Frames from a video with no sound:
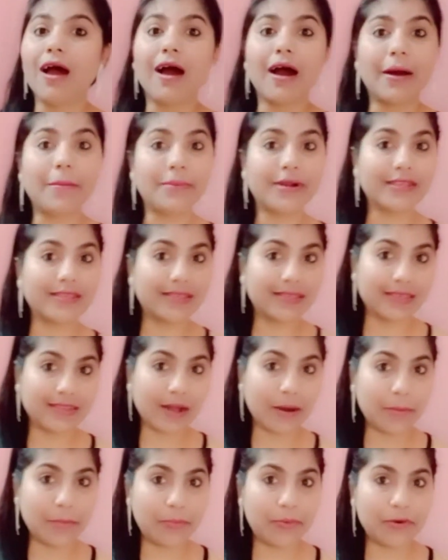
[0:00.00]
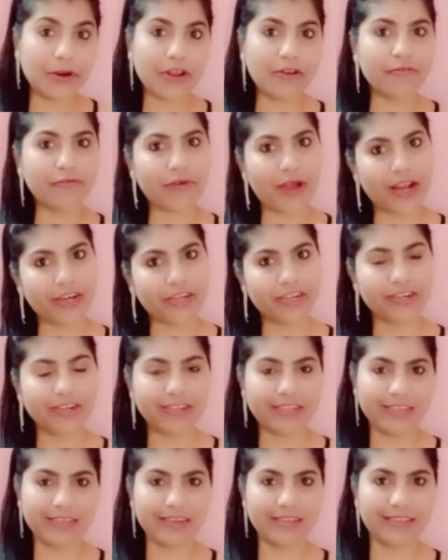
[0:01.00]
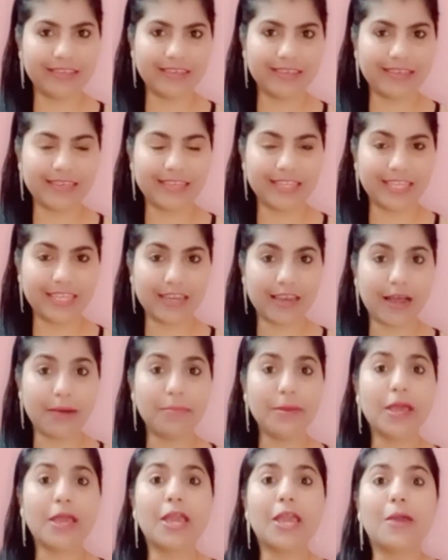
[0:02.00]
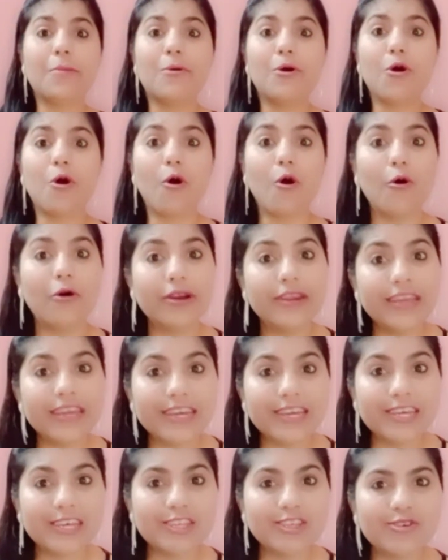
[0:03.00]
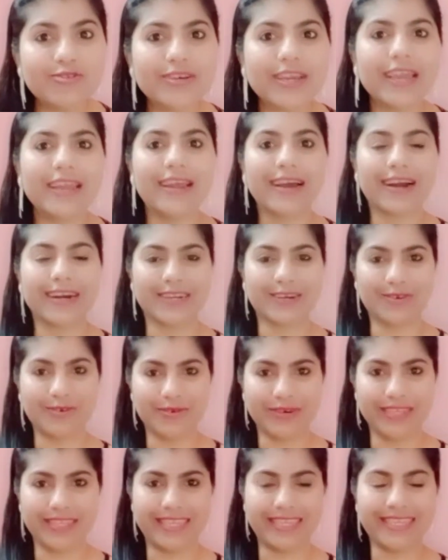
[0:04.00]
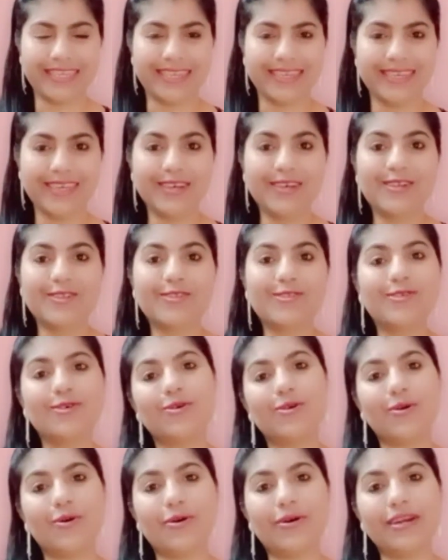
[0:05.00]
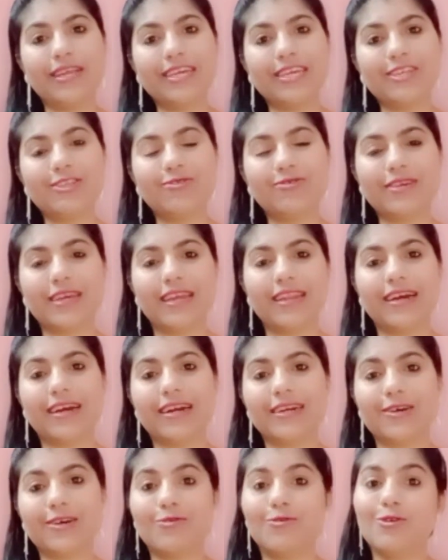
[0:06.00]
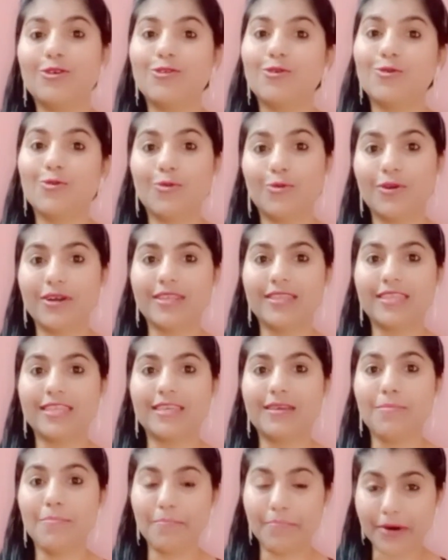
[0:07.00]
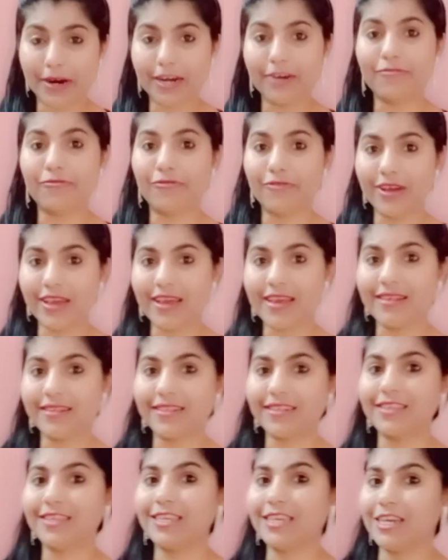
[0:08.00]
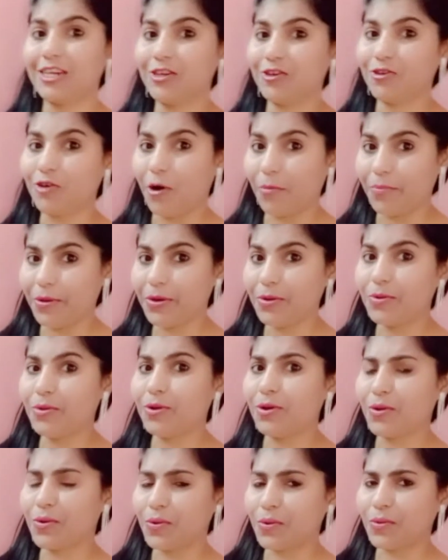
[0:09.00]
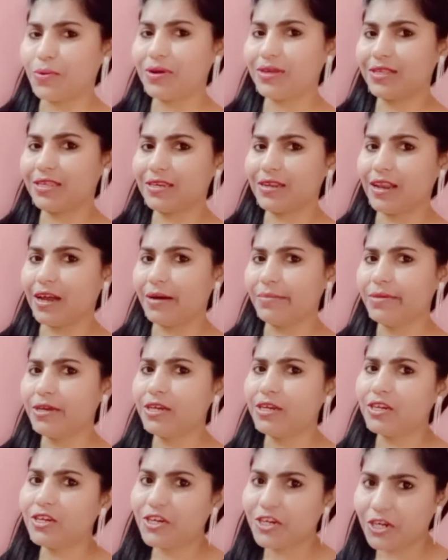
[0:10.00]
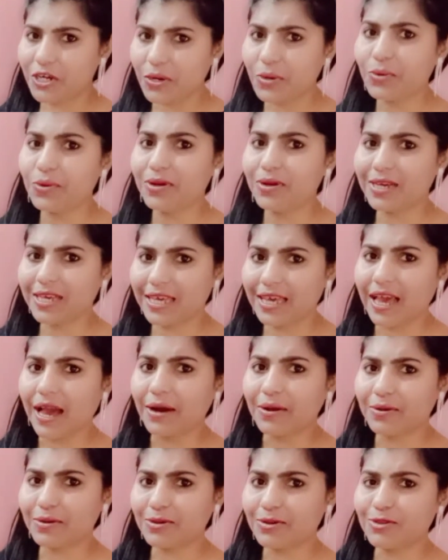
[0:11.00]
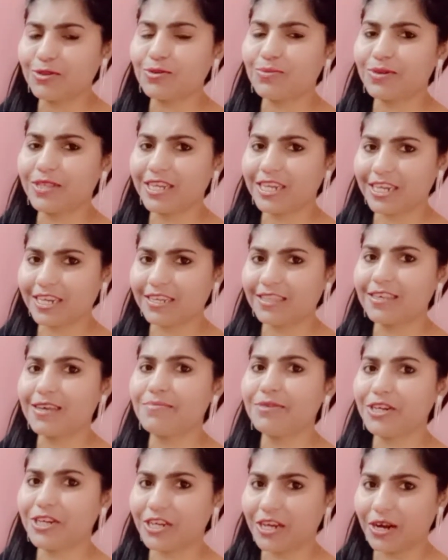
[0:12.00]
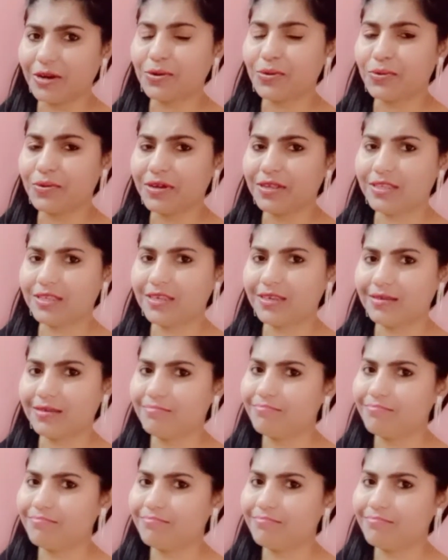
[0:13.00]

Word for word: আমরা শ্রীরামপুরের ফ্যাশন সিটিতে গিয়েছিলাম এবং অনেক কিছু কেনাকাটা করেছি তো অনেক কিছু কেনাকাটাগুলো তো করেছি বাট ফ্রেন্ডস যে শপিংগুলো করেছিলাম সেগুলো কি এখনো তোমাদের সাথে আমি শেয়ার করেছি